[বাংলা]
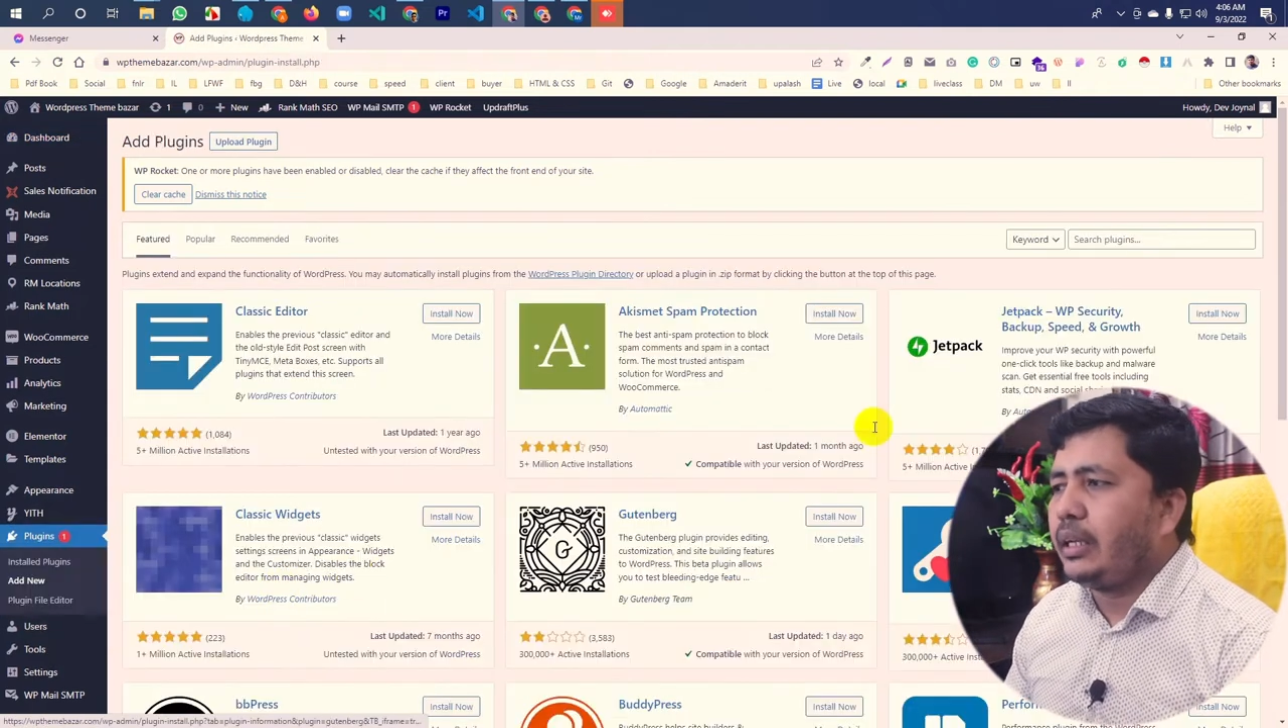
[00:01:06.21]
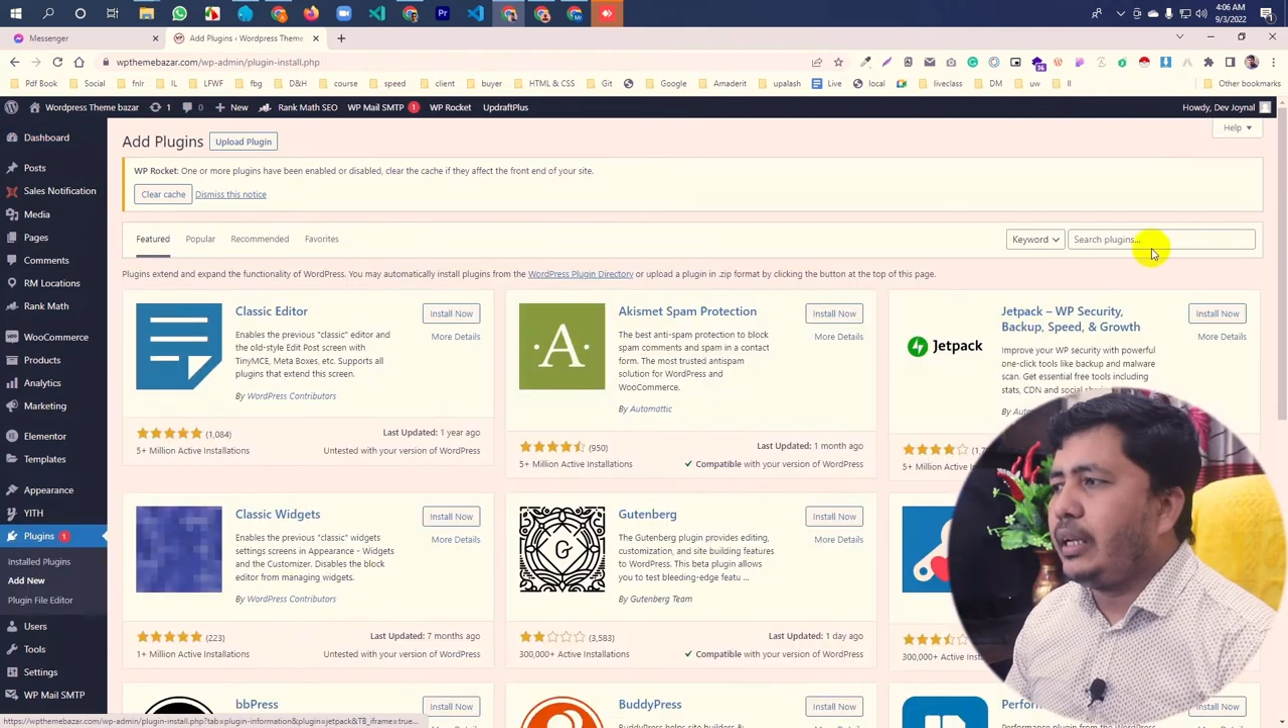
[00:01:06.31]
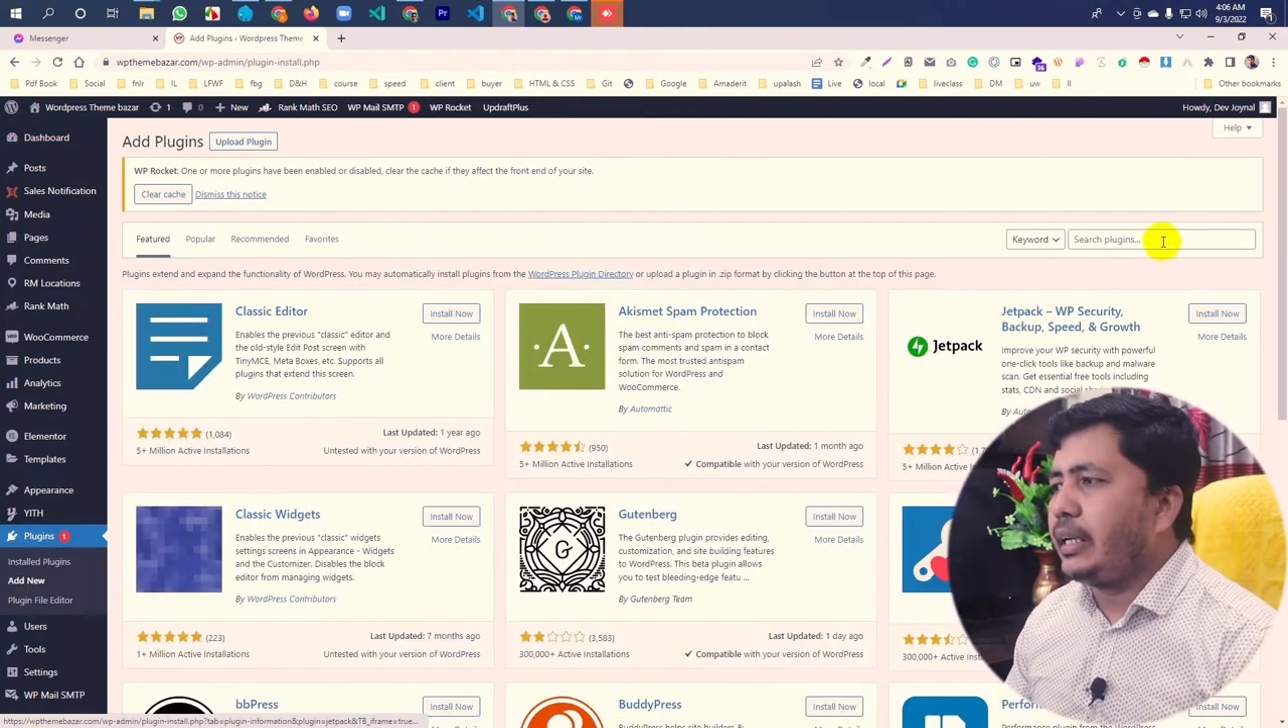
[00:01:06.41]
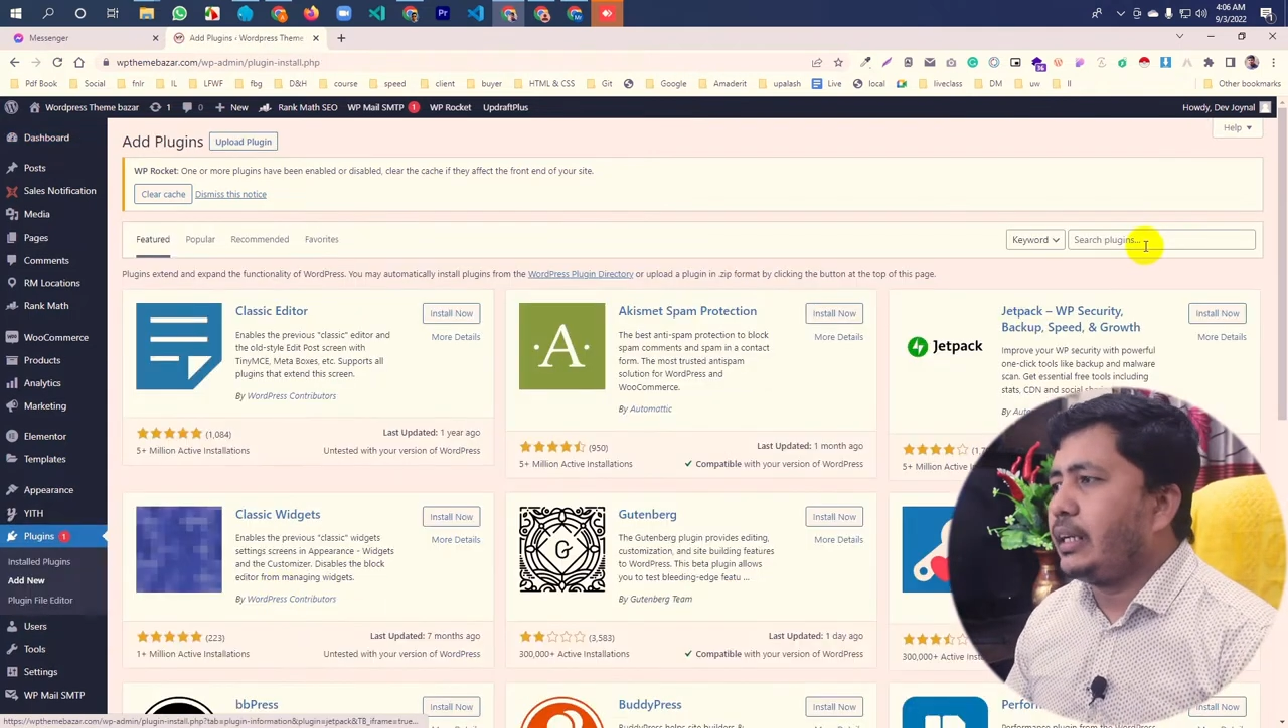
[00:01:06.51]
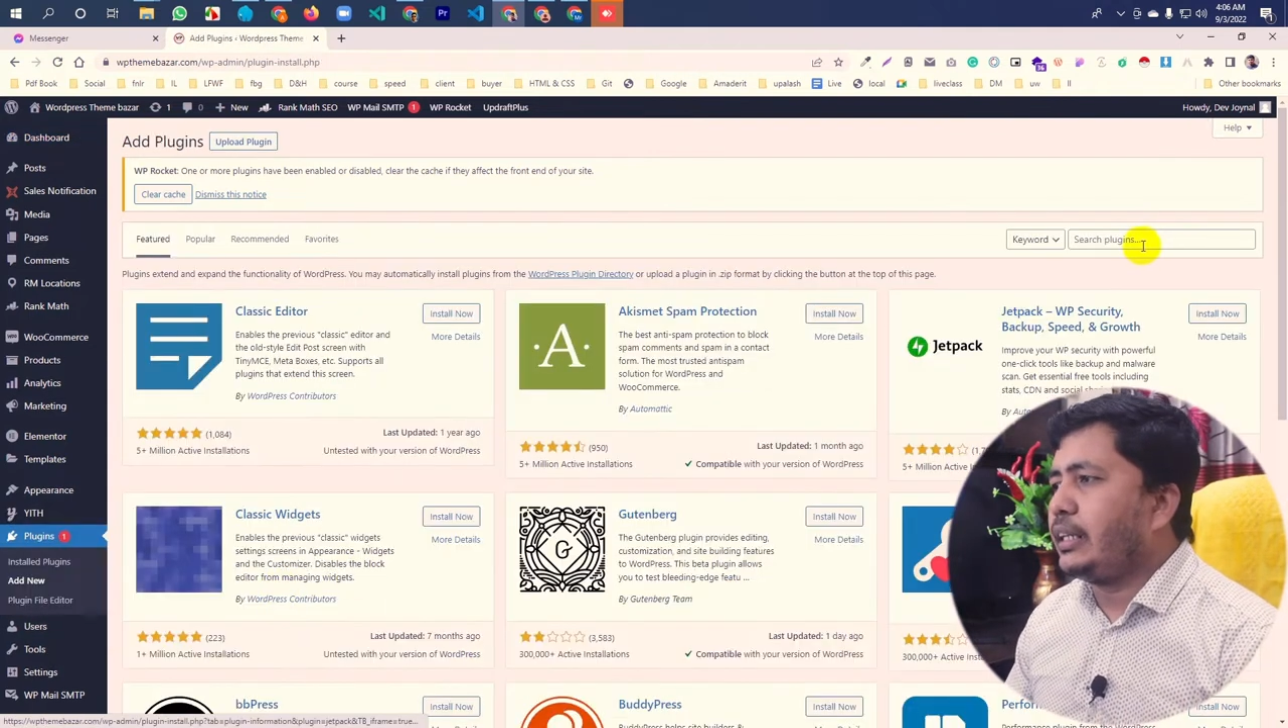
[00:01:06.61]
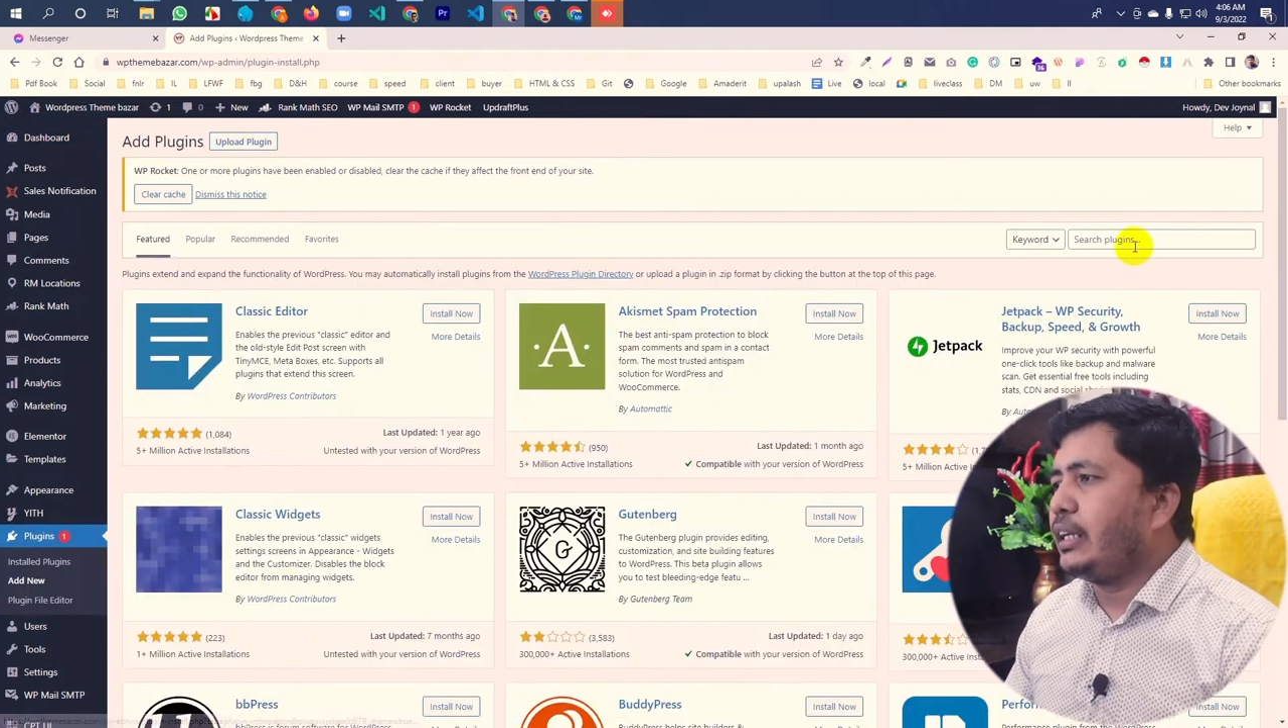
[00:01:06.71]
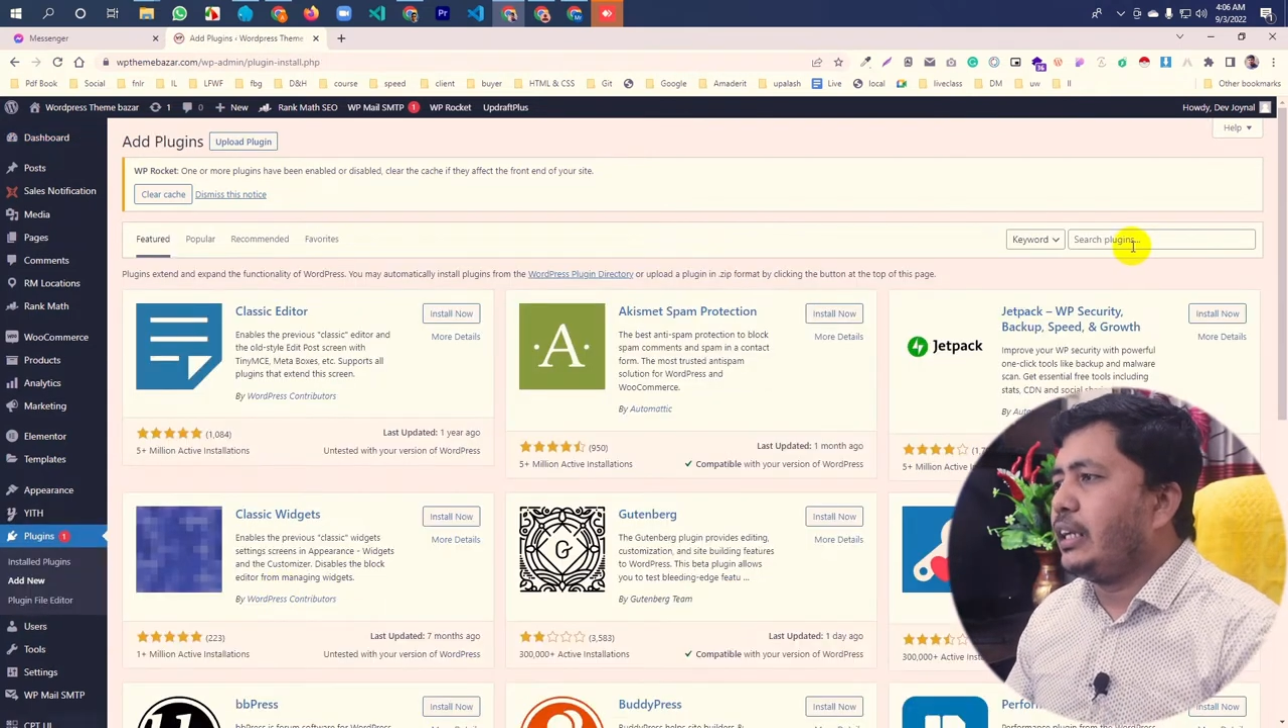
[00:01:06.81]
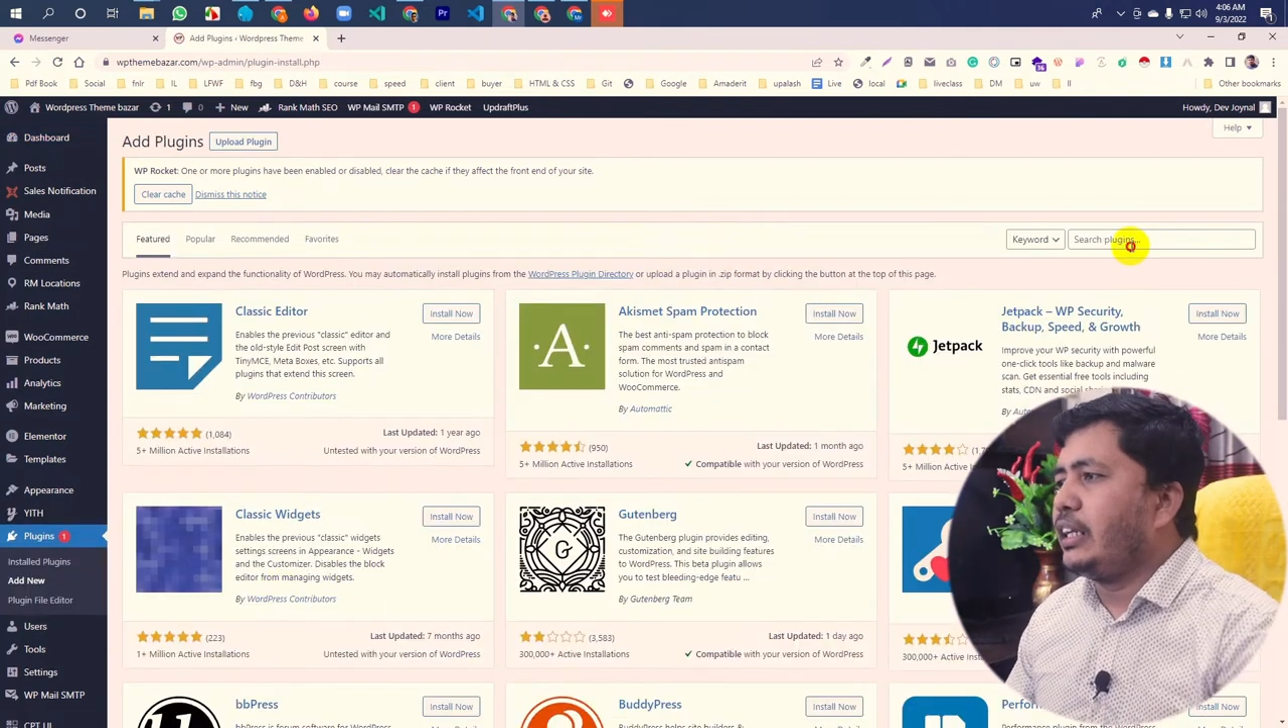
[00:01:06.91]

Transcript: এখানে গিয়ে